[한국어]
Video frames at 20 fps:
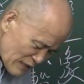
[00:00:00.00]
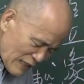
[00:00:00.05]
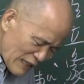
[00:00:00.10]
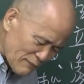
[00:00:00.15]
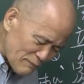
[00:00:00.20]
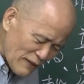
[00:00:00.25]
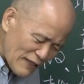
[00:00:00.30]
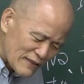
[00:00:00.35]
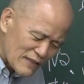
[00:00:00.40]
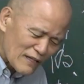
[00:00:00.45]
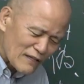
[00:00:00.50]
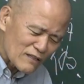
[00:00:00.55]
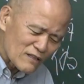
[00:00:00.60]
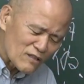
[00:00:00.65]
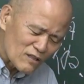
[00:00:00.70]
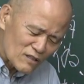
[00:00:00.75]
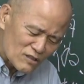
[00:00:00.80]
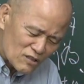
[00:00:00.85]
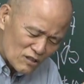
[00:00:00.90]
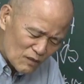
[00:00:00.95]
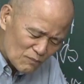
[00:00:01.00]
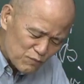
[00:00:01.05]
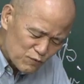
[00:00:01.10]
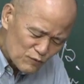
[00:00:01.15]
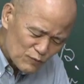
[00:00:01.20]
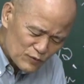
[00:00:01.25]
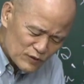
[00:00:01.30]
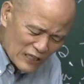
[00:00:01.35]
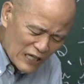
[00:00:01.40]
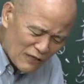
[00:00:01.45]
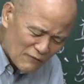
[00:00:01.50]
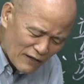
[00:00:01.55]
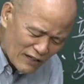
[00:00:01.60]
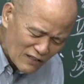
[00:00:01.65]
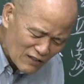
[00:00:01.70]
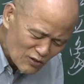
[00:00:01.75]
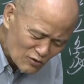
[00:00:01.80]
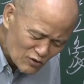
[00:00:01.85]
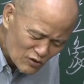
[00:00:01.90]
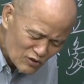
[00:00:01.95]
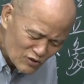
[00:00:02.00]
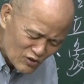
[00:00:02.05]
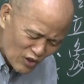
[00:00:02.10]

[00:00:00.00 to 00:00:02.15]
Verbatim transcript: 그러니까 맨날 그 저 부부싸움하는 것도